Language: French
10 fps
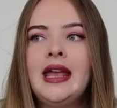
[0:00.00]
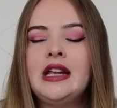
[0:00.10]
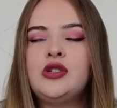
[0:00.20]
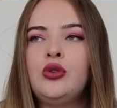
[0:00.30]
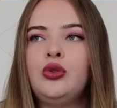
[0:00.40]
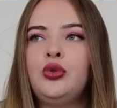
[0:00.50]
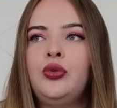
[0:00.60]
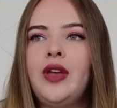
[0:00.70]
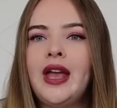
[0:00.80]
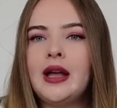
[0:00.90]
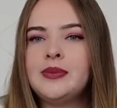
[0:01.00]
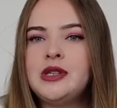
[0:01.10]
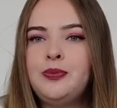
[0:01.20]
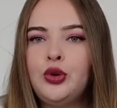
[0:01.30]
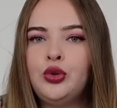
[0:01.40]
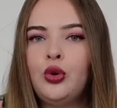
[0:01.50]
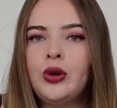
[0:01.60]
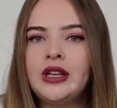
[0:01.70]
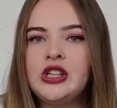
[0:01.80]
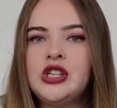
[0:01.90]
et je le trouvais un petit peu
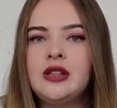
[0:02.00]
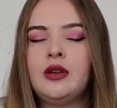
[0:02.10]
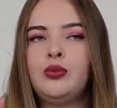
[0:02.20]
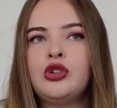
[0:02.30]
trop rigide.